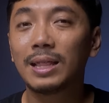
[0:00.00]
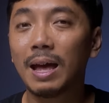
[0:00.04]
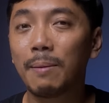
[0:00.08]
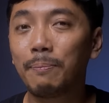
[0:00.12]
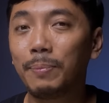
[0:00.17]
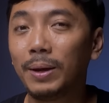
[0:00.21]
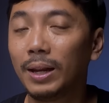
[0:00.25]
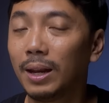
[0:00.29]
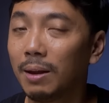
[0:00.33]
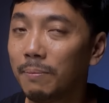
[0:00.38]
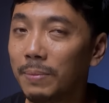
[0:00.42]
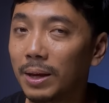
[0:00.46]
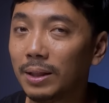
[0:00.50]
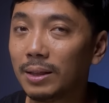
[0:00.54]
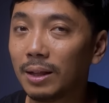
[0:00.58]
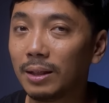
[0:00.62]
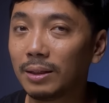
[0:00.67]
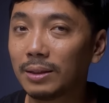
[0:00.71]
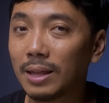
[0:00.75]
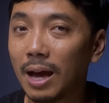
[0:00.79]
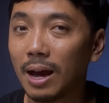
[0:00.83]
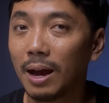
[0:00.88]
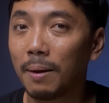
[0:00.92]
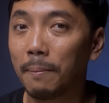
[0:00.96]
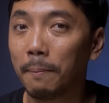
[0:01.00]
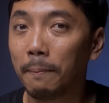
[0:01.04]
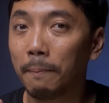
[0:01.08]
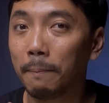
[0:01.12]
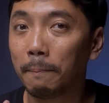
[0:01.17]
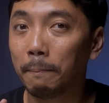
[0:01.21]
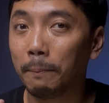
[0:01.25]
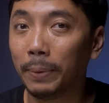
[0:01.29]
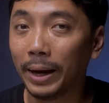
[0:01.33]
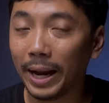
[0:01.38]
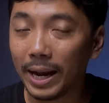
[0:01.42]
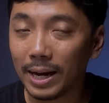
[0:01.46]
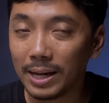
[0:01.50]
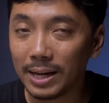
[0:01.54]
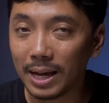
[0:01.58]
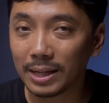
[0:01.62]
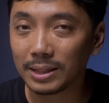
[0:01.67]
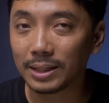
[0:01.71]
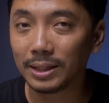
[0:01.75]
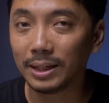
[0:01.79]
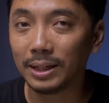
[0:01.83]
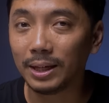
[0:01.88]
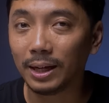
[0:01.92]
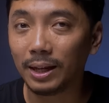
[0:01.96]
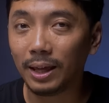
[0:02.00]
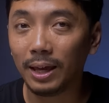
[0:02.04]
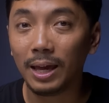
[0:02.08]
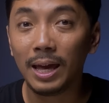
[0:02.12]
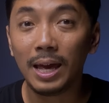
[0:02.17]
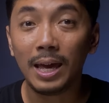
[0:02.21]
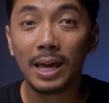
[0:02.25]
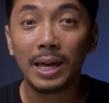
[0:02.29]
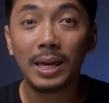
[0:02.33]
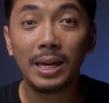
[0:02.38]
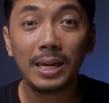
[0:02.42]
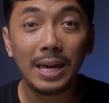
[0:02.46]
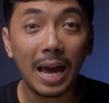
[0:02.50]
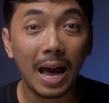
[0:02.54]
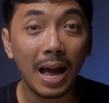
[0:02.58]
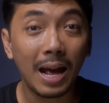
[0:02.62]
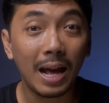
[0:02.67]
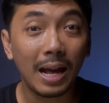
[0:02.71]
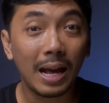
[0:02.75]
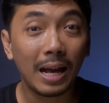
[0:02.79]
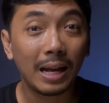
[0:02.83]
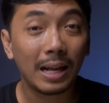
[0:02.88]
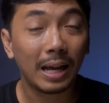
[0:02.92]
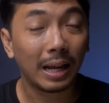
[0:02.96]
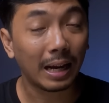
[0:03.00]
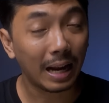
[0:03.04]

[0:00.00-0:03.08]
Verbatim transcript: tapi lebih tentang brandnya sendiri yang